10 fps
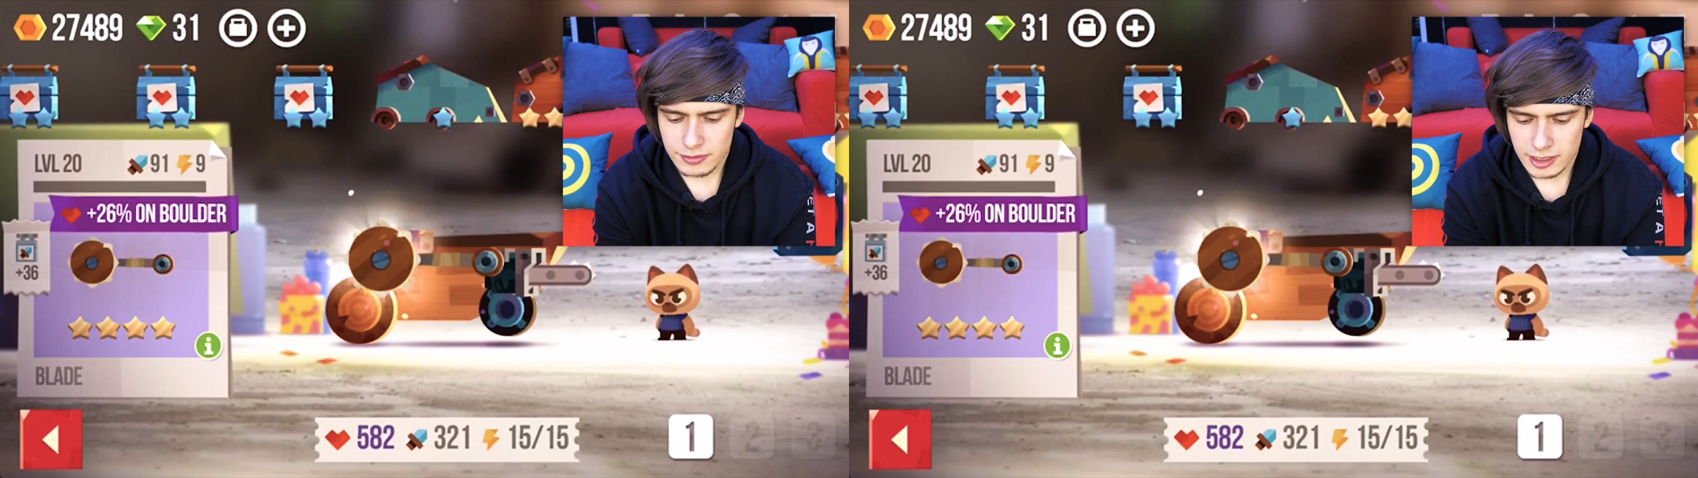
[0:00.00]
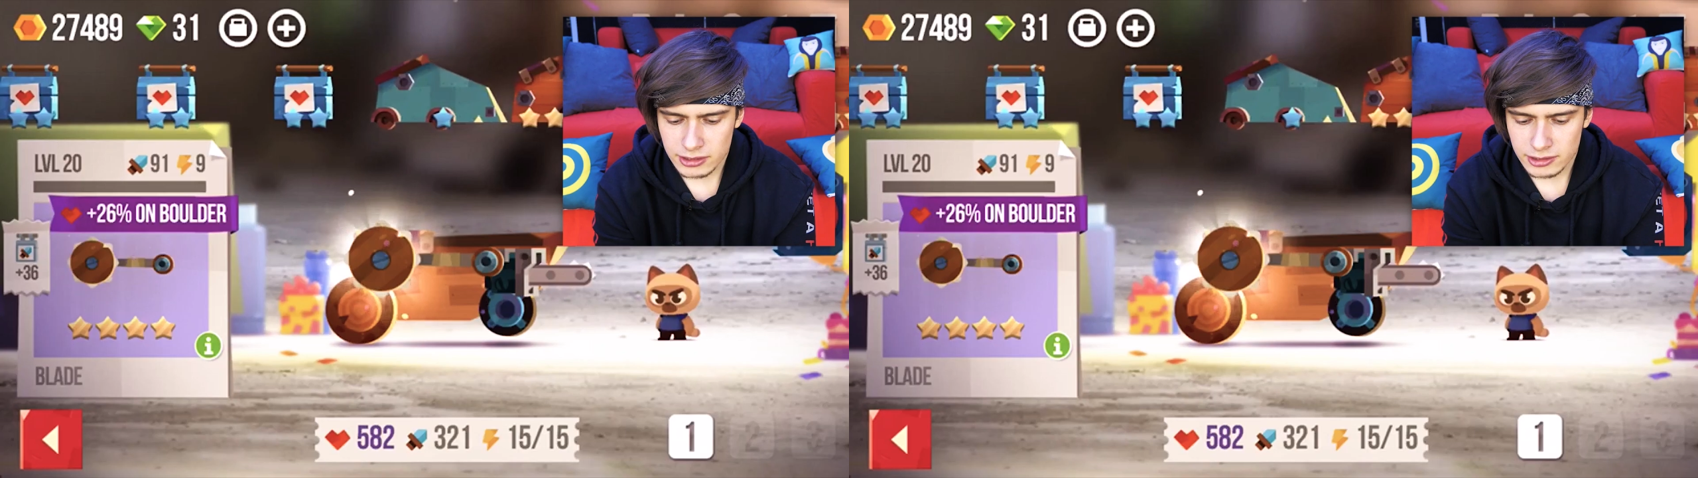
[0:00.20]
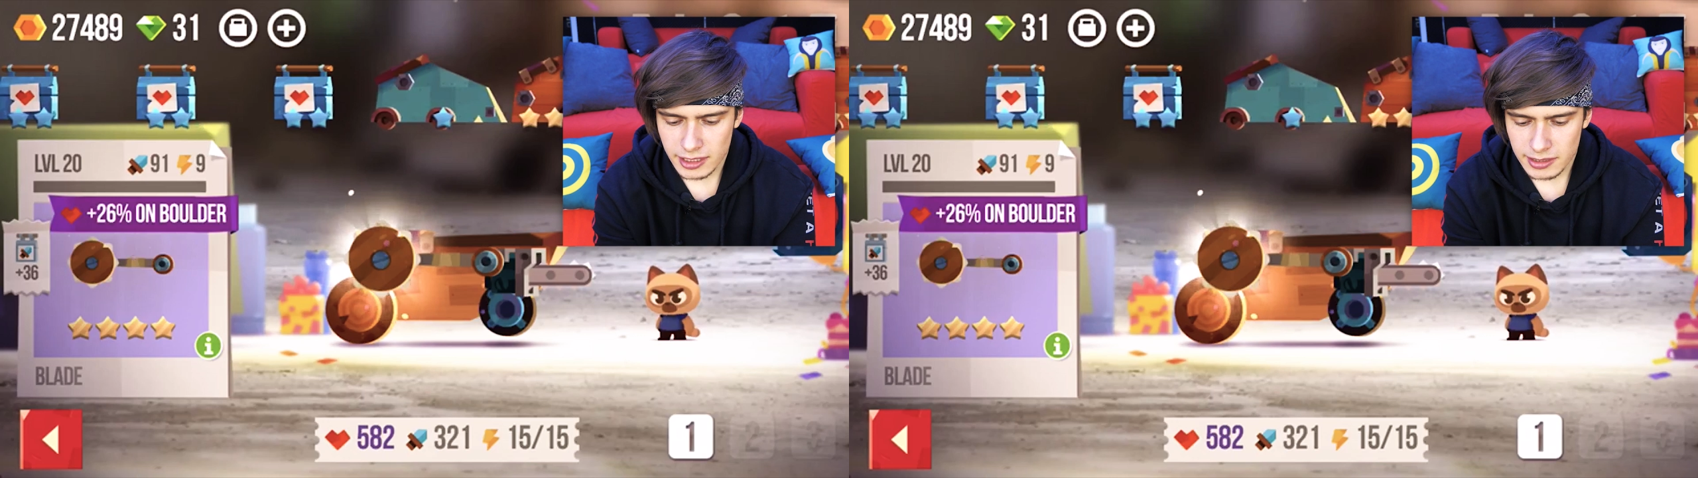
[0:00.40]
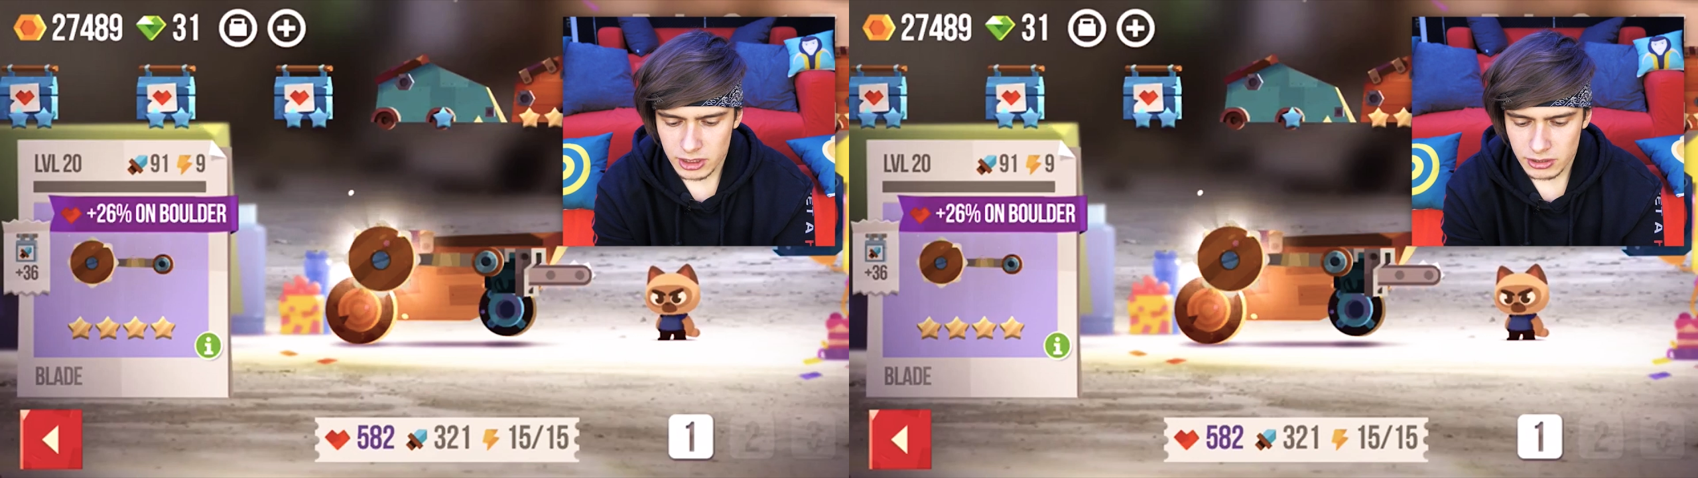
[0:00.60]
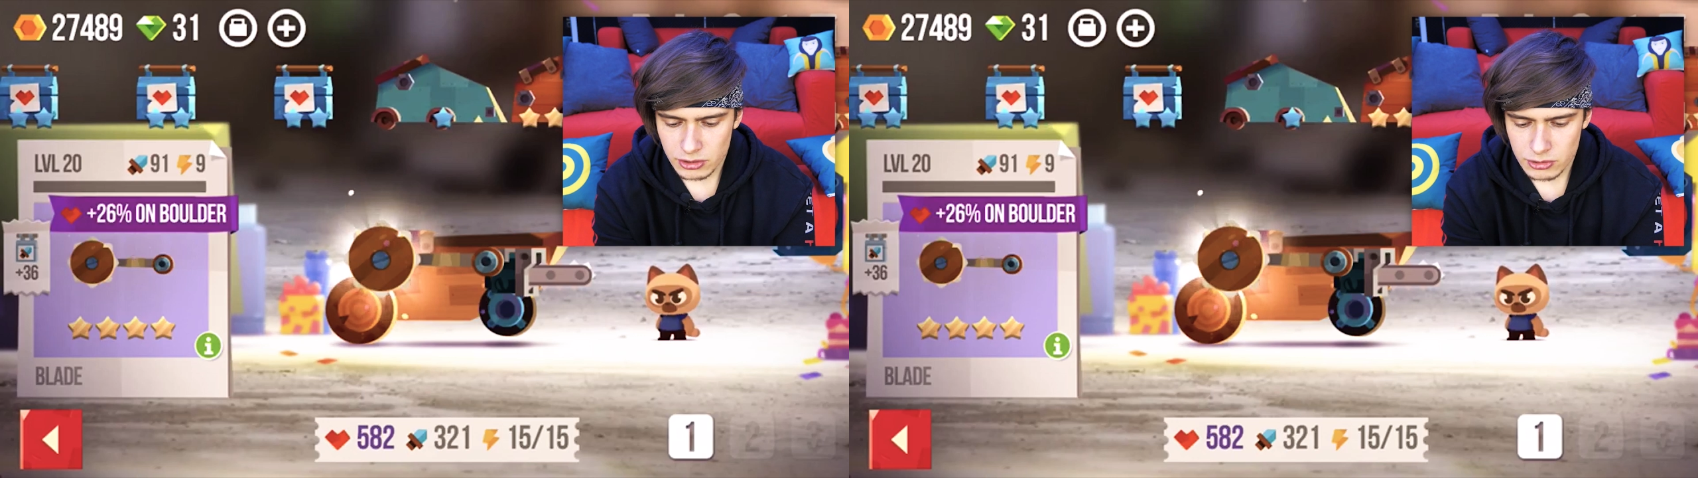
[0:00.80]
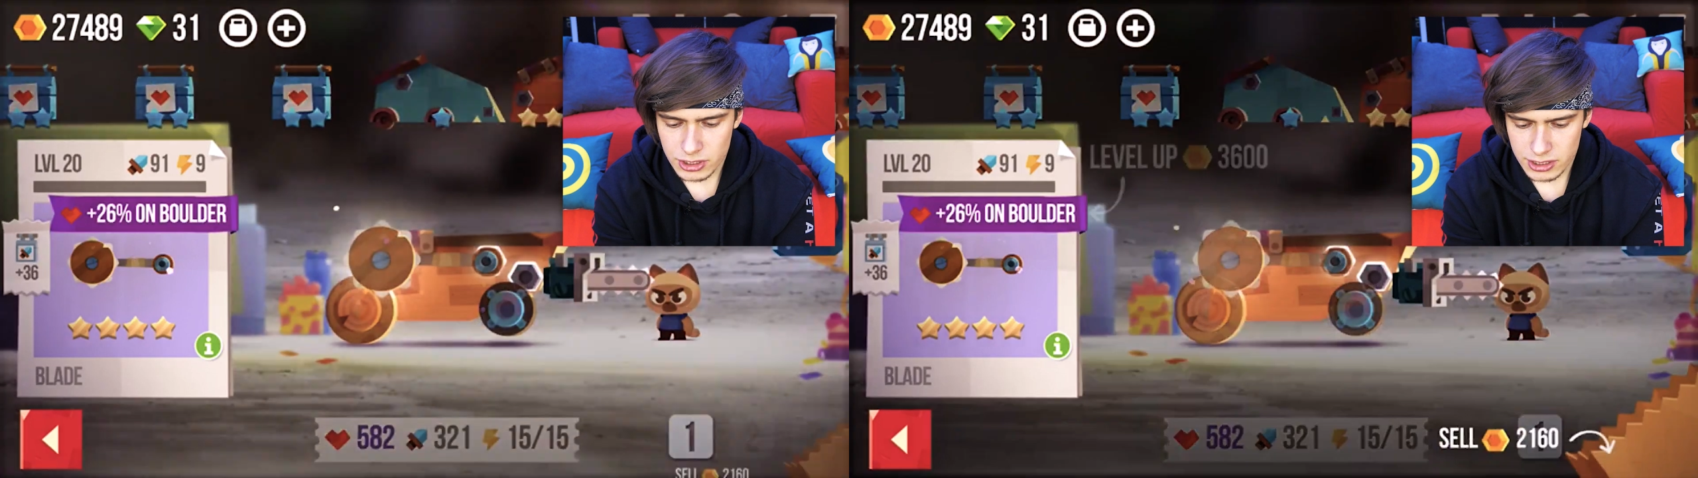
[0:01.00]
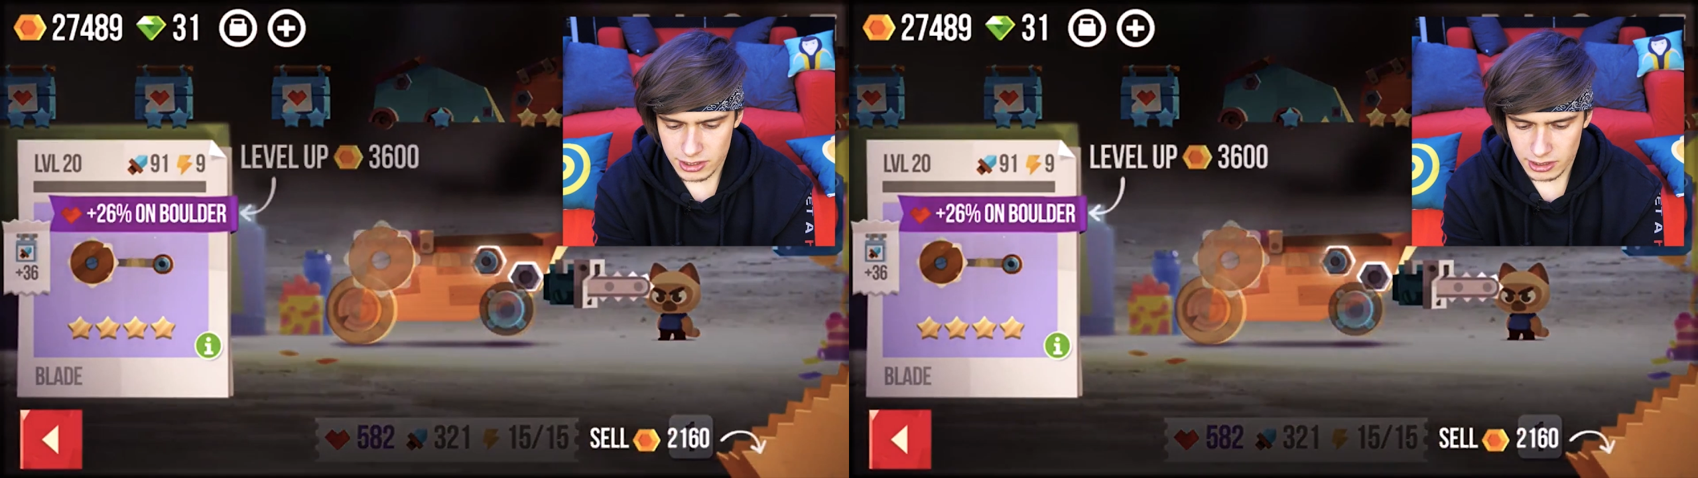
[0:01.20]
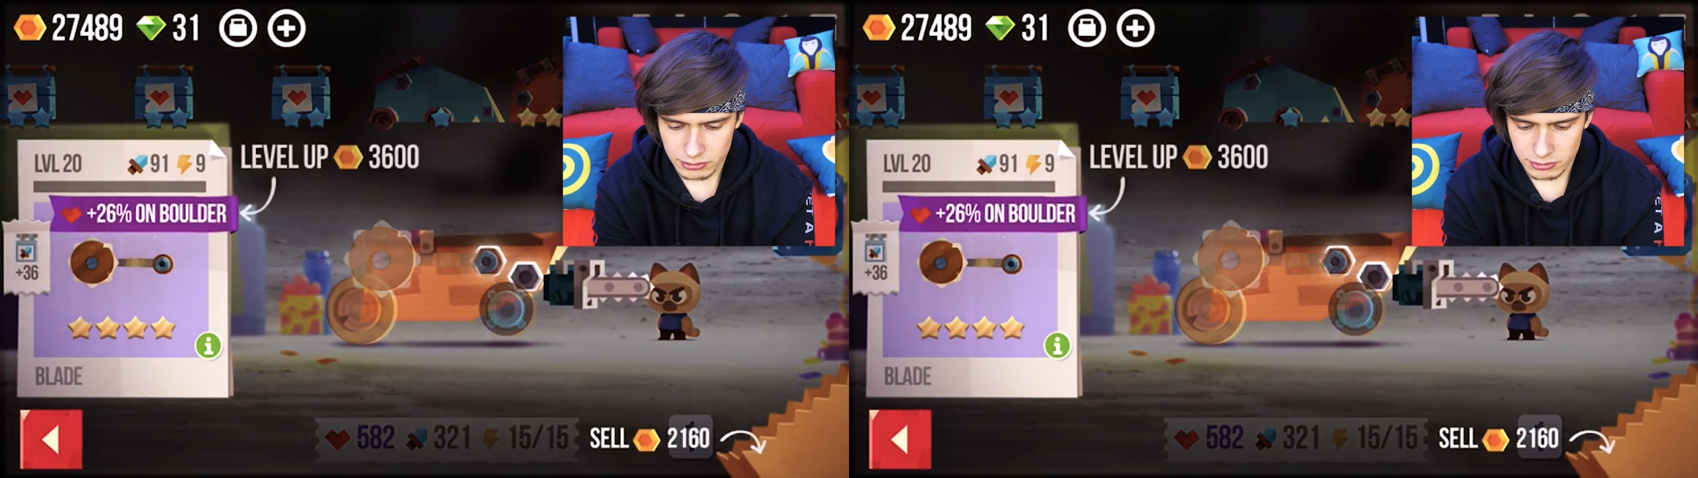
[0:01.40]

I wtedy dodajemy do niego różne rzeczy,